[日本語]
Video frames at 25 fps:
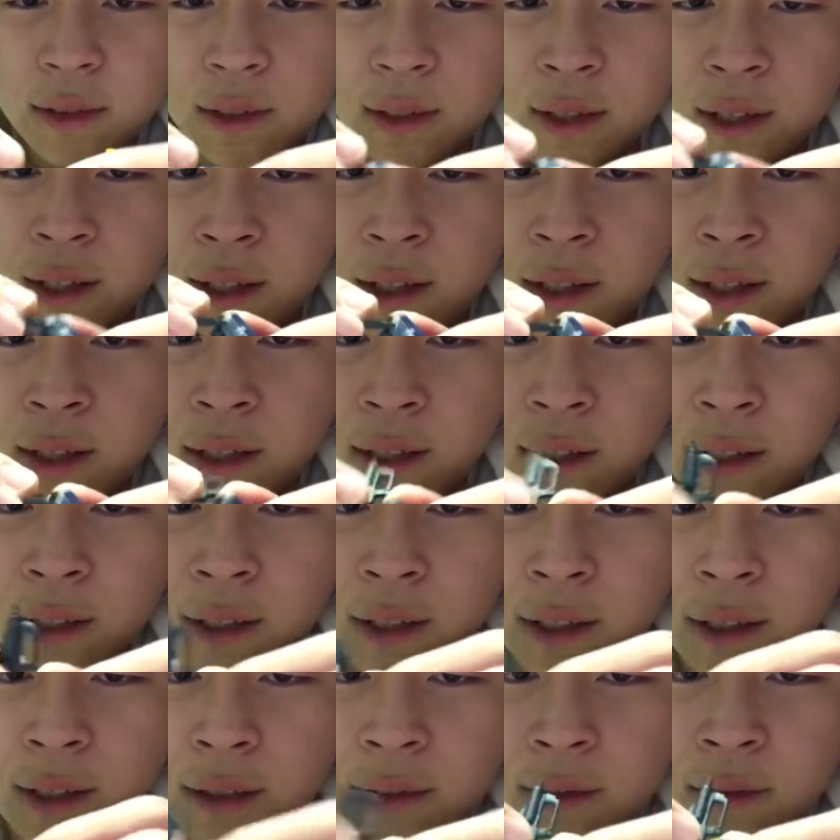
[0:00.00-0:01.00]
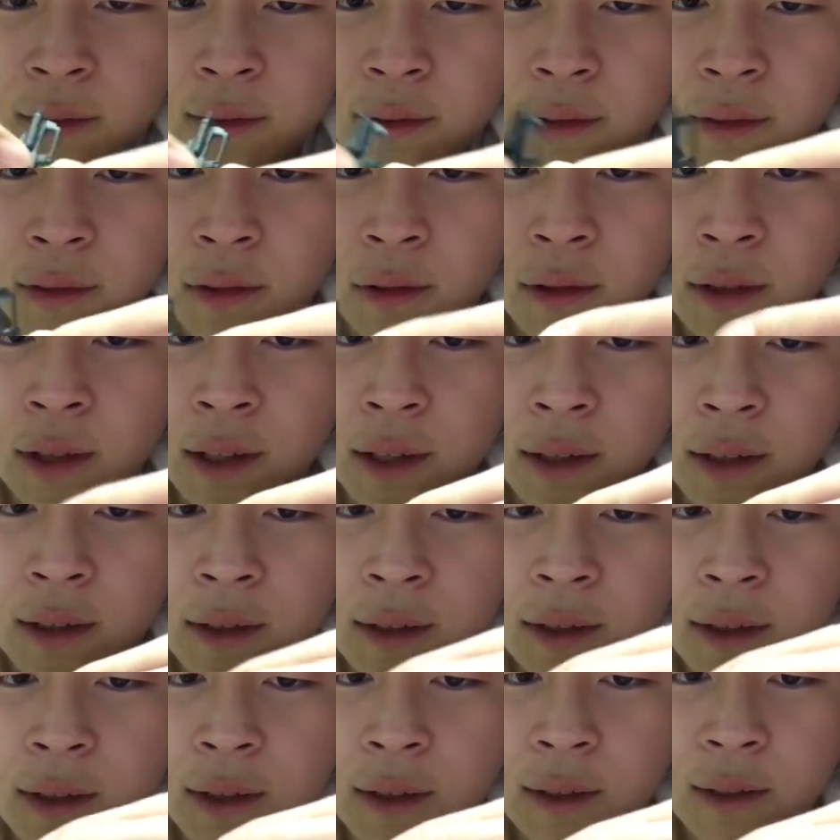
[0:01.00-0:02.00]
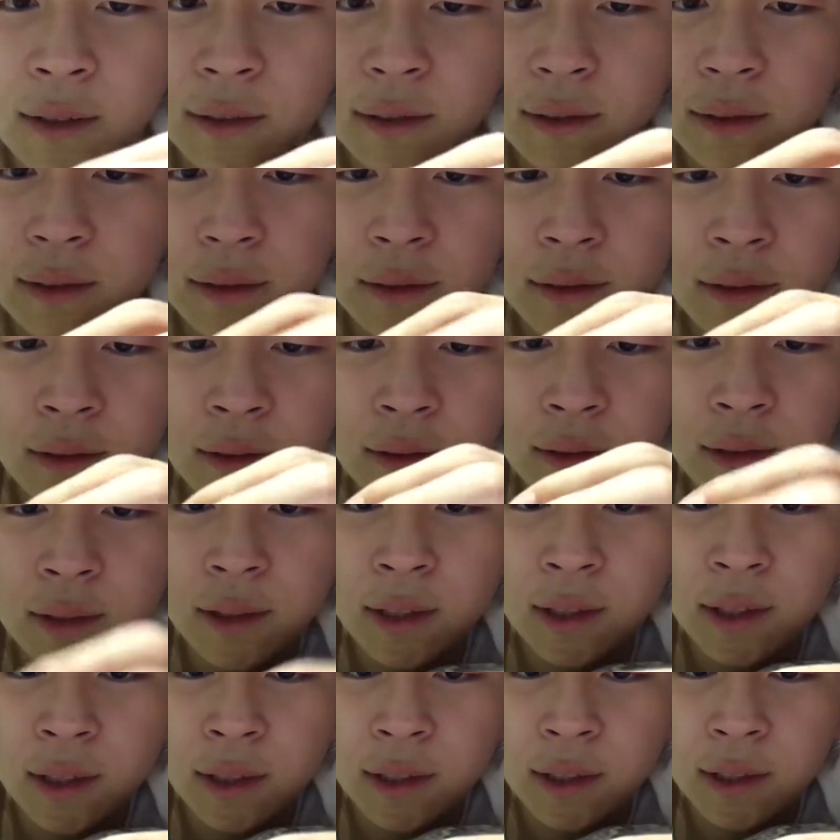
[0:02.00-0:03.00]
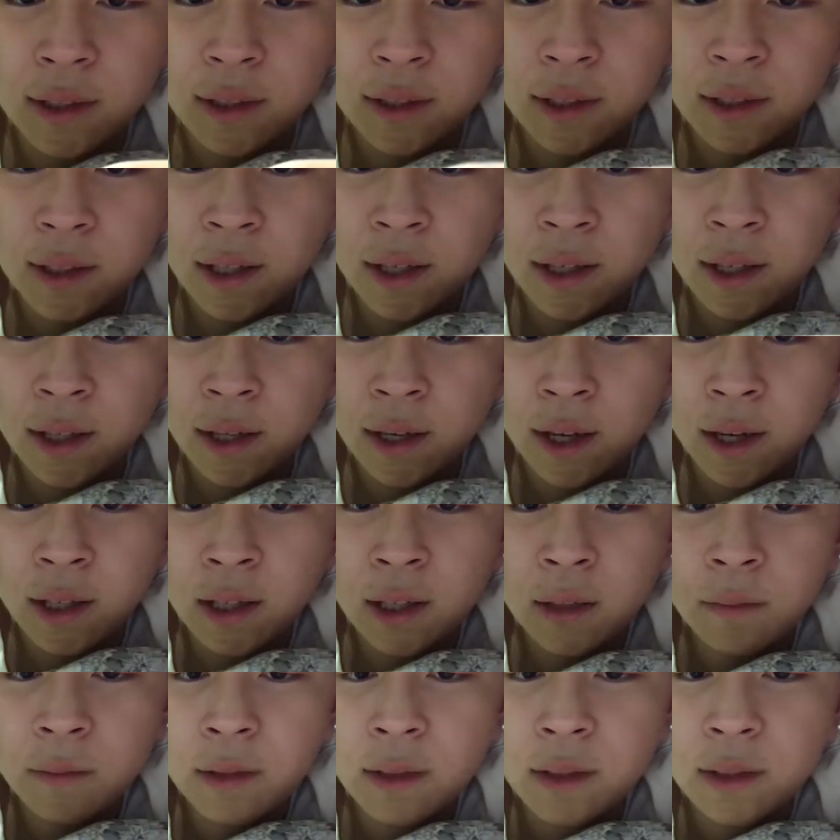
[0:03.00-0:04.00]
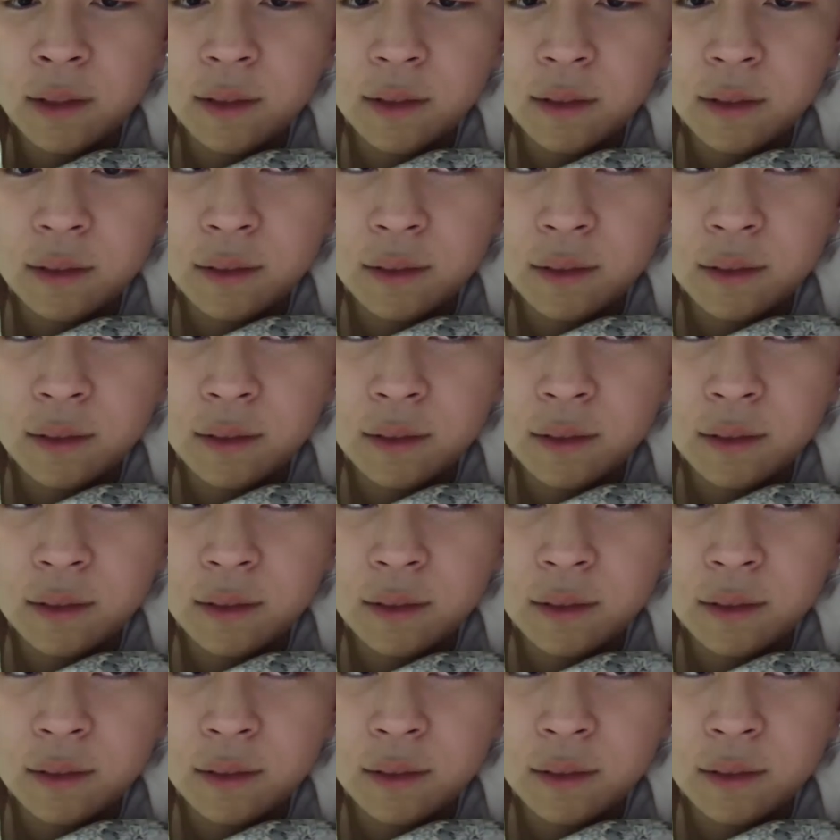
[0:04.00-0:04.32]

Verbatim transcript: えー、こうやって、そして、えー、頭、